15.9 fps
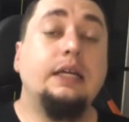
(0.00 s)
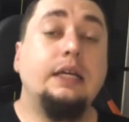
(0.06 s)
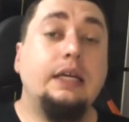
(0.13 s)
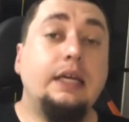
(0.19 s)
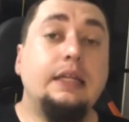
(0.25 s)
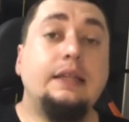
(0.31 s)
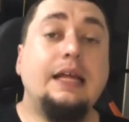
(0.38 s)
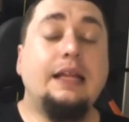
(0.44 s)

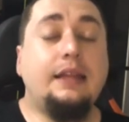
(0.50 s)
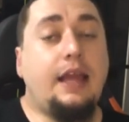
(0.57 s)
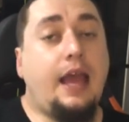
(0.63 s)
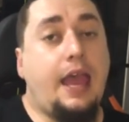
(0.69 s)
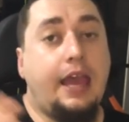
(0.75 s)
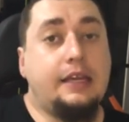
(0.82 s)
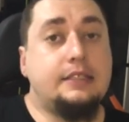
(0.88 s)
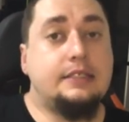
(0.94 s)
E
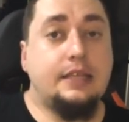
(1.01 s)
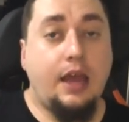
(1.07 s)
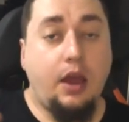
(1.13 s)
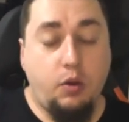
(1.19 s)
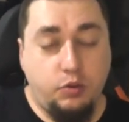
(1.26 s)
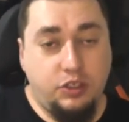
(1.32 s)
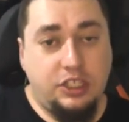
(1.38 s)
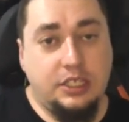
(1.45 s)
DataX
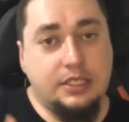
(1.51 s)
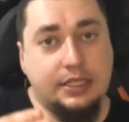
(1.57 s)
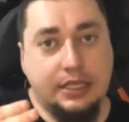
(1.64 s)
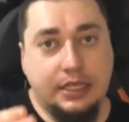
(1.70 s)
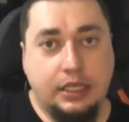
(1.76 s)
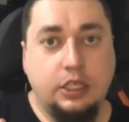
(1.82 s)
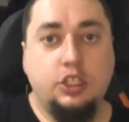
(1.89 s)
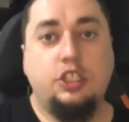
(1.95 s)
é o dia
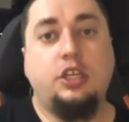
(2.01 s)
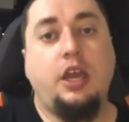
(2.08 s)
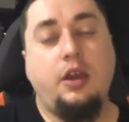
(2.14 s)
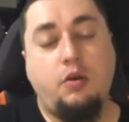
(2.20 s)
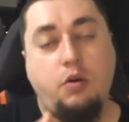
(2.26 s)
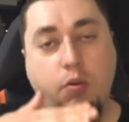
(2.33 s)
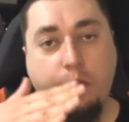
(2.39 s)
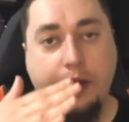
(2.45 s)
seguinte,
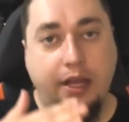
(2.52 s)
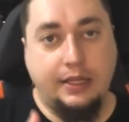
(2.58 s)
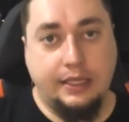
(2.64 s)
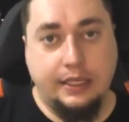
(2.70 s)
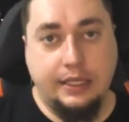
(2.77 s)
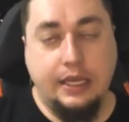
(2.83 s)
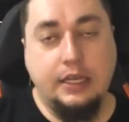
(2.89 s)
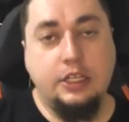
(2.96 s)
quem comprar
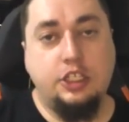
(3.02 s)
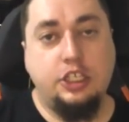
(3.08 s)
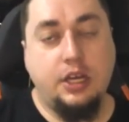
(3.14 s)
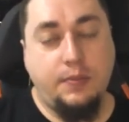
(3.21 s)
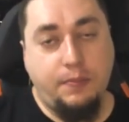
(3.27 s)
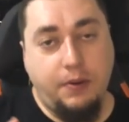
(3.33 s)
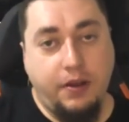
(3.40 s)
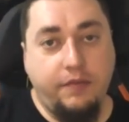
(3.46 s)
daquele
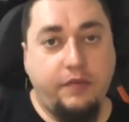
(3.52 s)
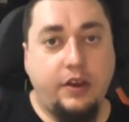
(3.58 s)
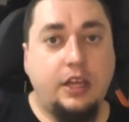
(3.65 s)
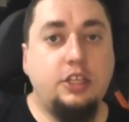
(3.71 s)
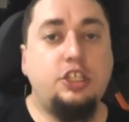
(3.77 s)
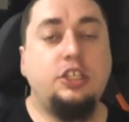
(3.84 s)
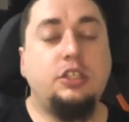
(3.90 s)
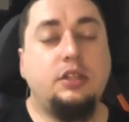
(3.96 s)
dia para
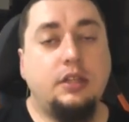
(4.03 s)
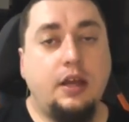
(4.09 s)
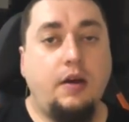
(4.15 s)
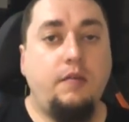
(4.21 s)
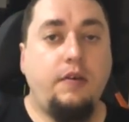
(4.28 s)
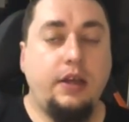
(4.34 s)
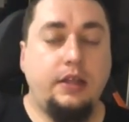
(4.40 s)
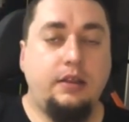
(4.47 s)
frente
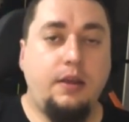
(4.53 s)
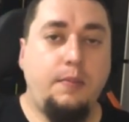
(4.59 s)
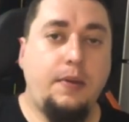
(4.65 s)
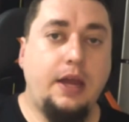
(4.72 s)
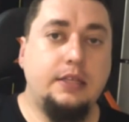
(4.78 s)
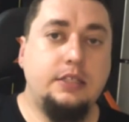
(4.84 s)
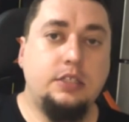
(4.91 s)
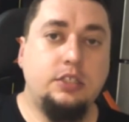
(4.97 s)
não vai ter
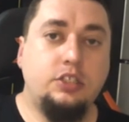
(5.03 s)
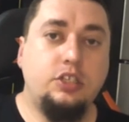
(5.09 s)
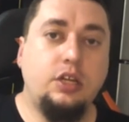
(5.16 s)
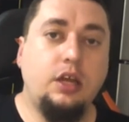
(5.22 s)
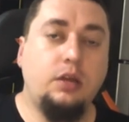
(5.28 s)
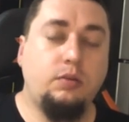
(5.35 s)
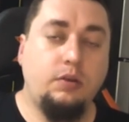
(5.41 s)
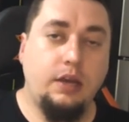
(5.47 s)
mais
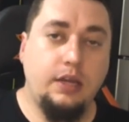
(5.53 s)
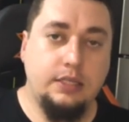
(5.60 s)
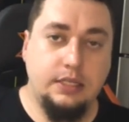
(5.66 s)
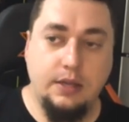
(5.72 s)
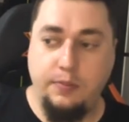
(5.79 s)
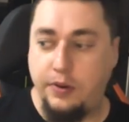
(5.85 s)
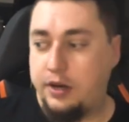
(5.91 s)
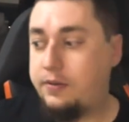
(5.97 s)
direito a
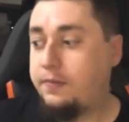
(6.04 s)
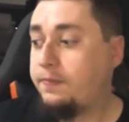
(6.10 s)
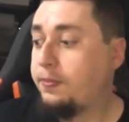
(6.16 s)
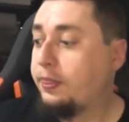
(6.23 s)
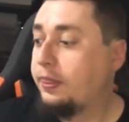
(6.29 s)
receber.